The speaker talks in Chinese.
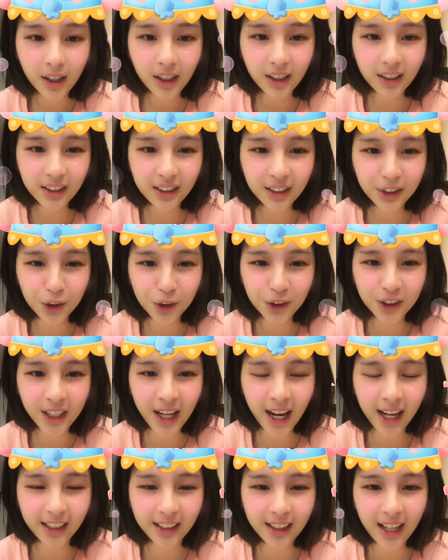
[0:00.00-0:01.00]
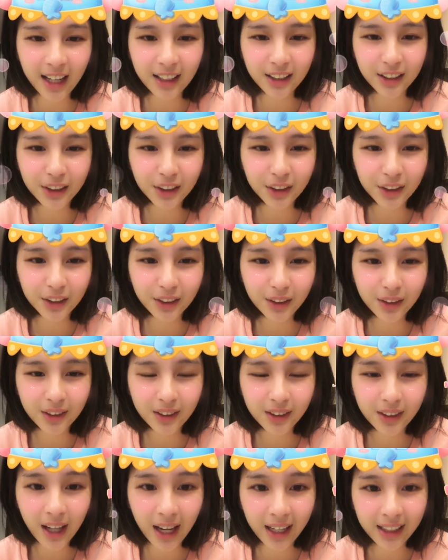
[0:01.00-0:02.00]
而且手机还大震，
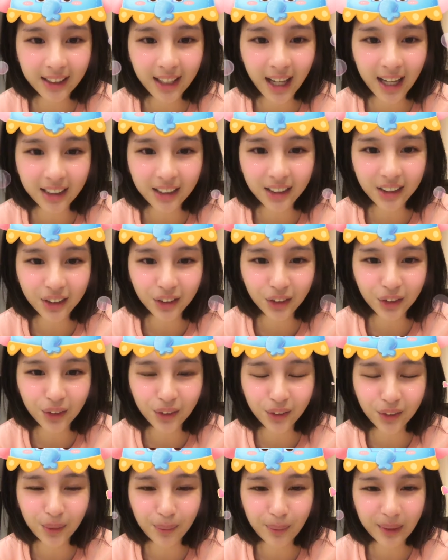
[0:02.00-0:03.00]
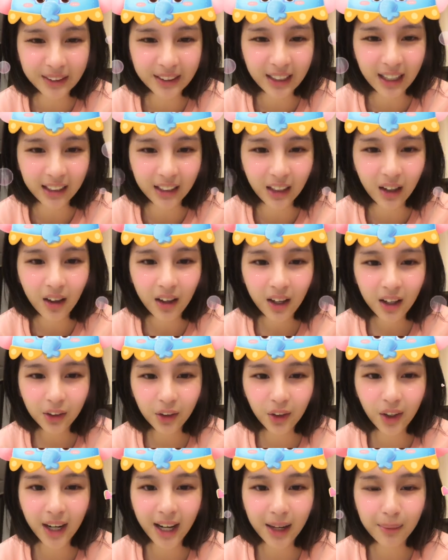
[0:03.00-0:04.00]
还大震动，有被吓到？
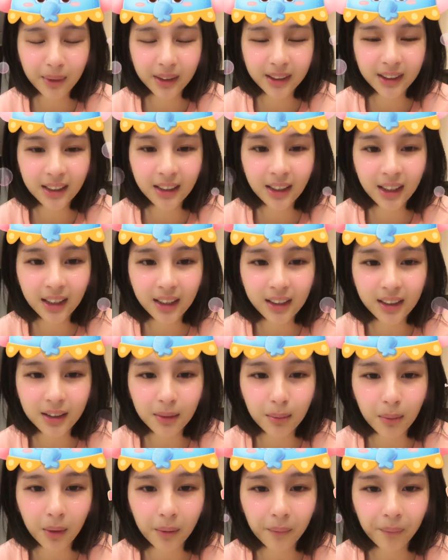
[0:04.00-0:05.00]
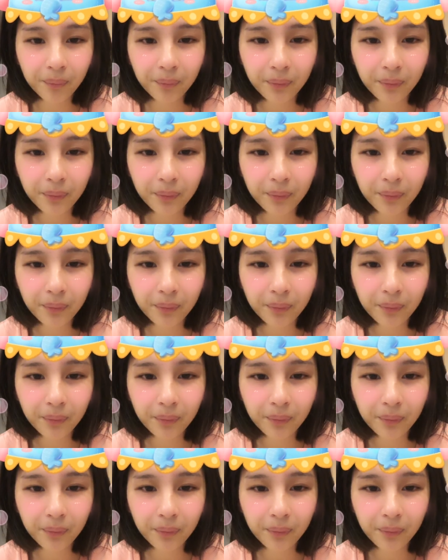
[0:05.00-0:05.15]
对啦，每次那个什么，